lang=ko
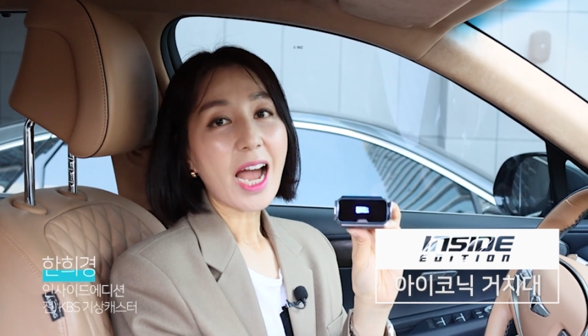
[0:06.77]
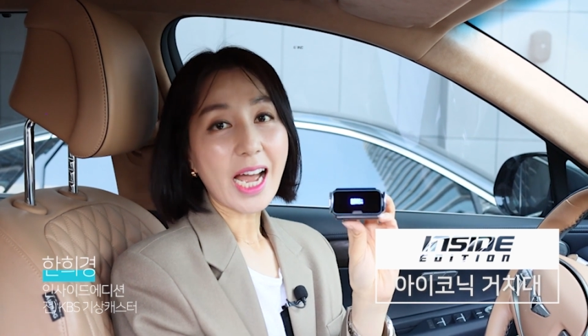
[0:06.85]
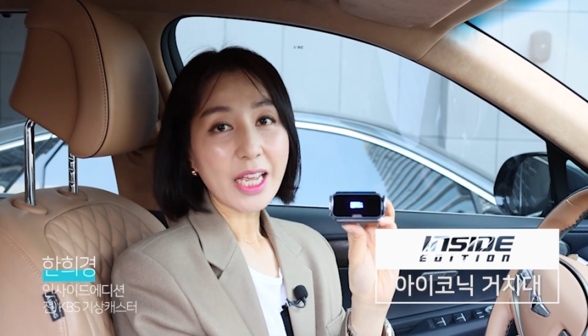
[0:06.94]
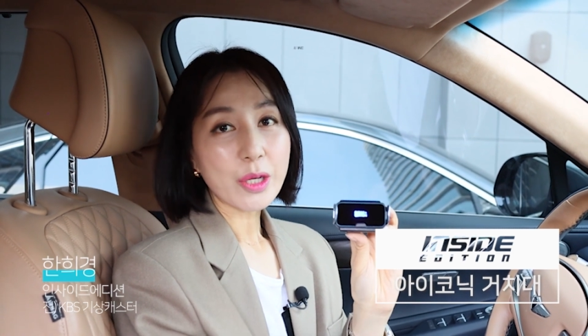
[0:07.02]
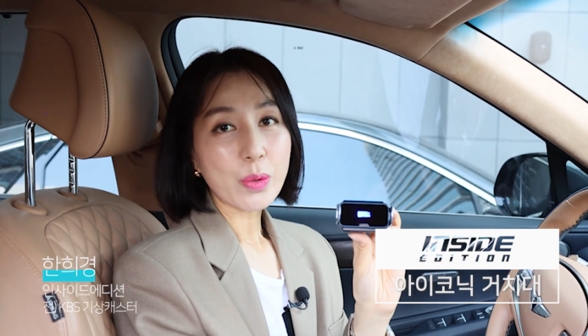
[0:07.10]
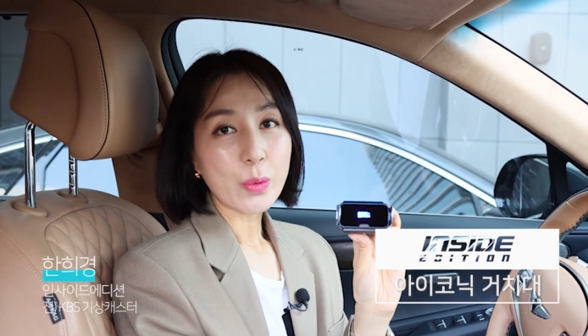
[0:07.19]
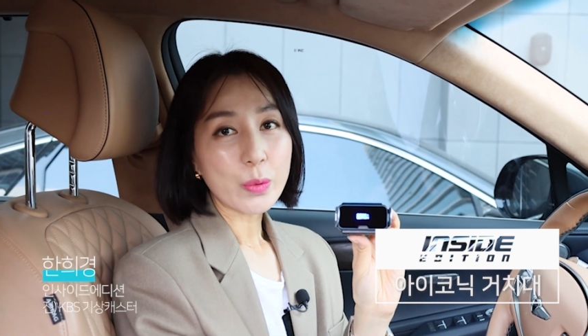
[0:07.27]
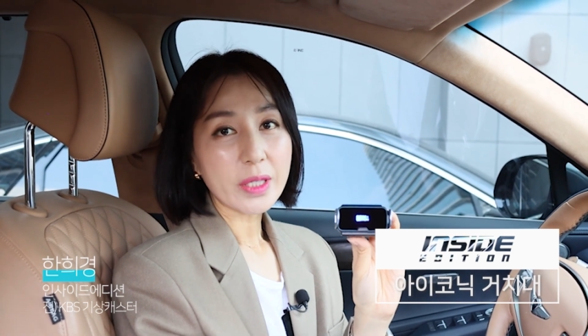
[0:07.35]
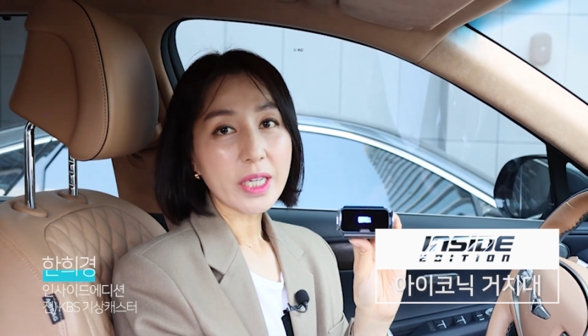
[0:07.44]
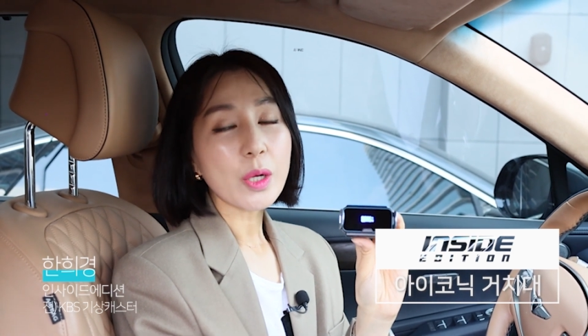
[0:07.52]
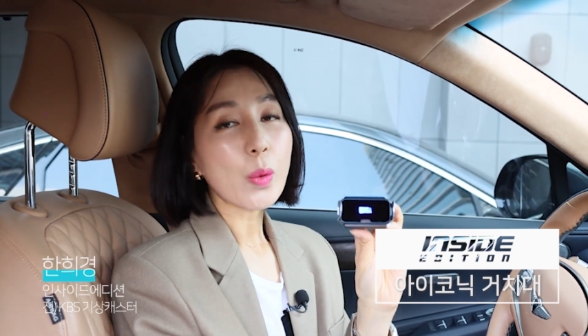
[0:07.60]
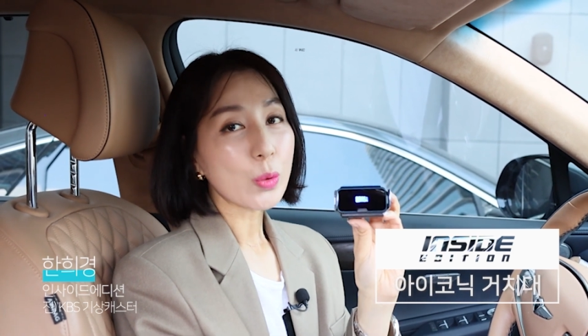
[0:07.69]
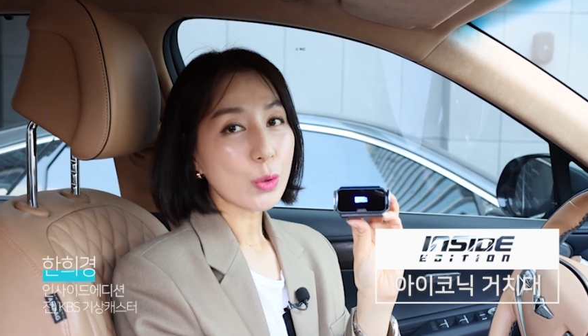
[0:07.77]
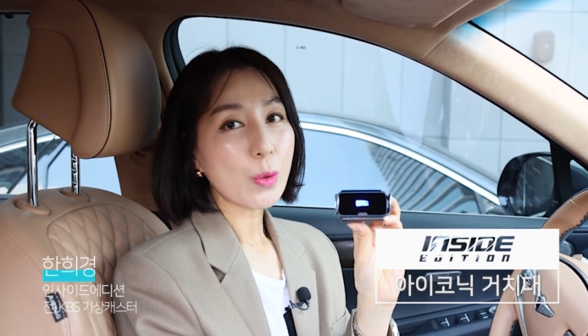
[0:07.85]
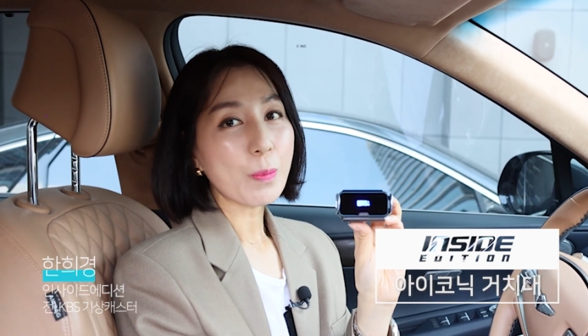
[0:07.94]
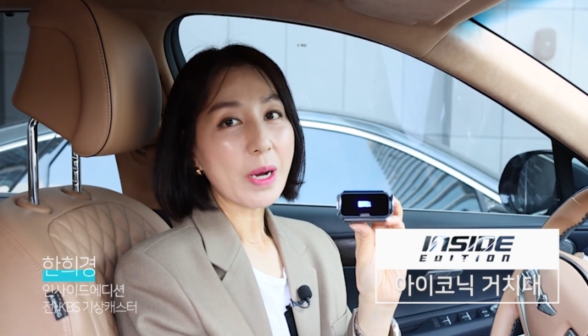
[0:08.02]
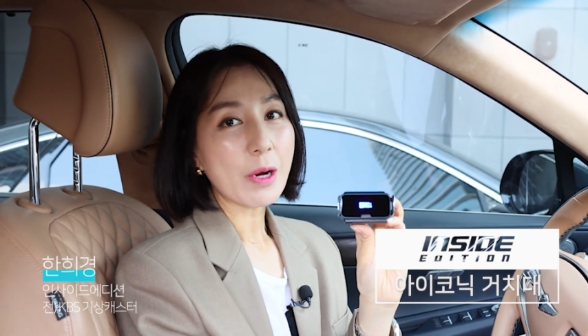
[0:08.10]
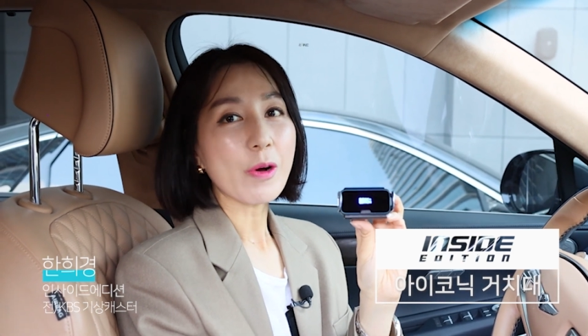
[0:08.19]
아이코닉
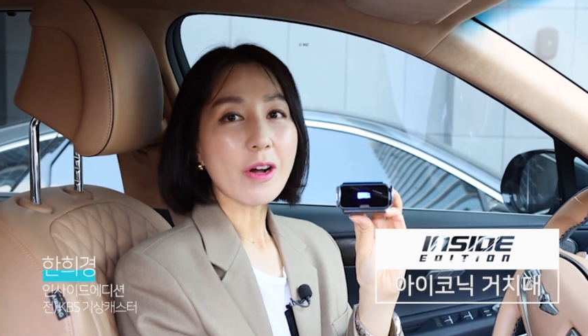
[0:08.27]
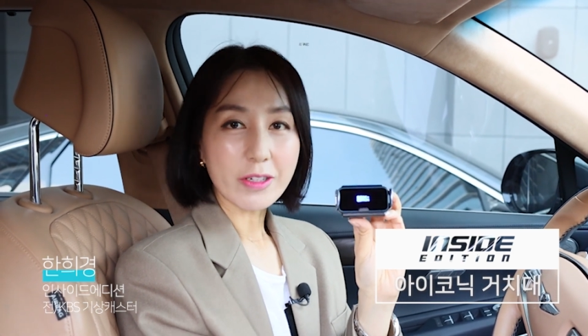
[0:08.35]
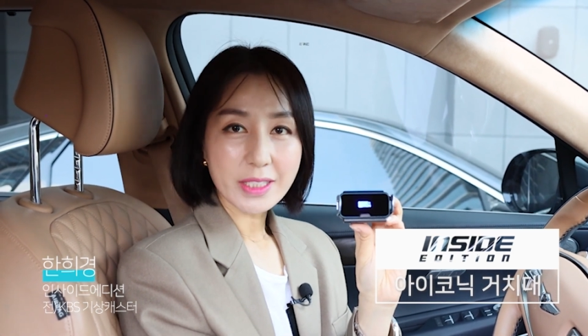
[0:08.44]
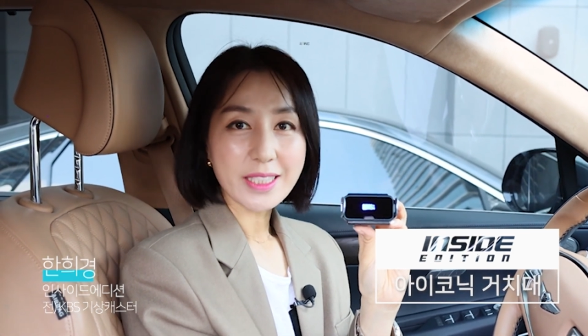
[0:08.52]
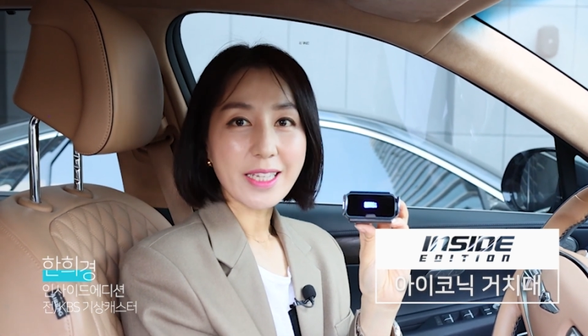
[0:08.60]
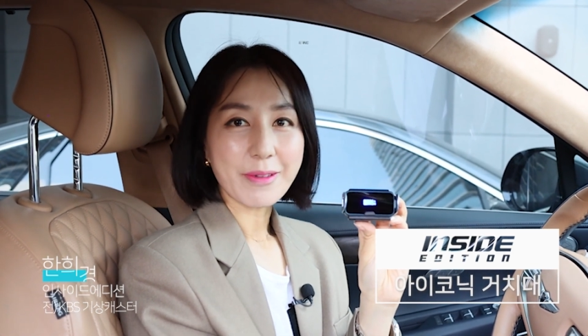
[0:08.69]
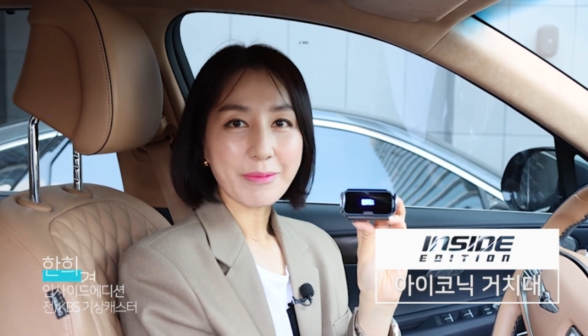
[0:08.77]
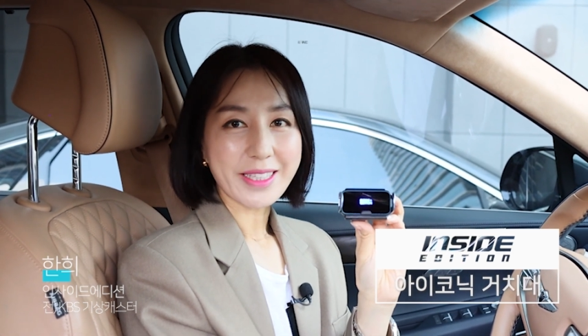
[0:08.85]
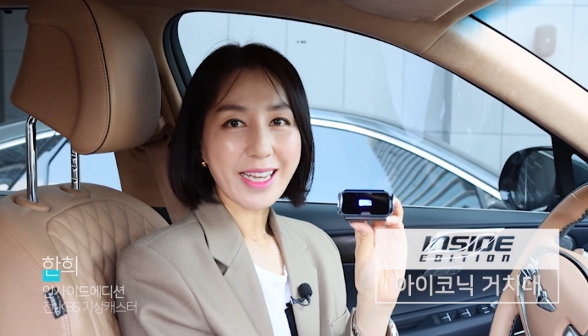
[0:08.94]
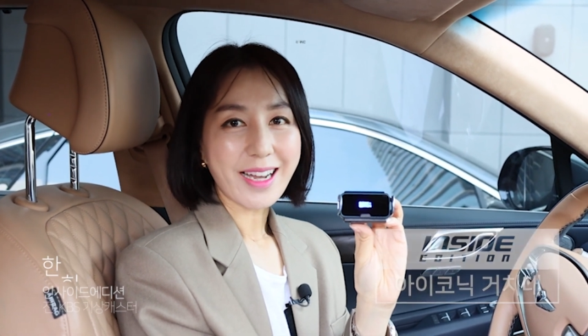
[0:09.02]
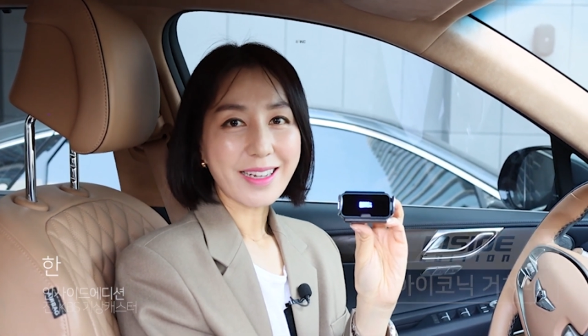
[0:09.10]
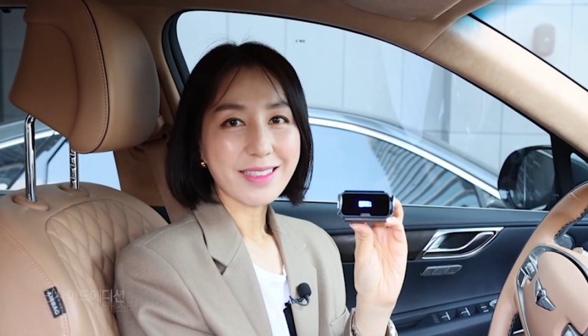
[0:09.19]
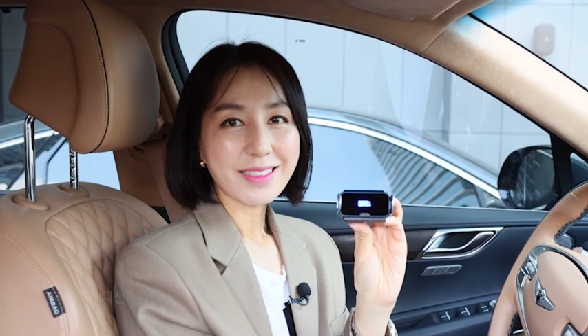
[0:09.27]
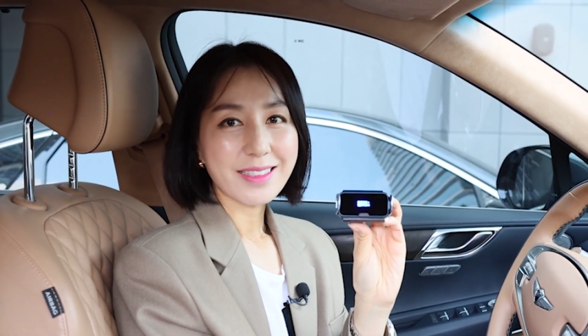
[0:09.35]
오토파워 거치대입니다.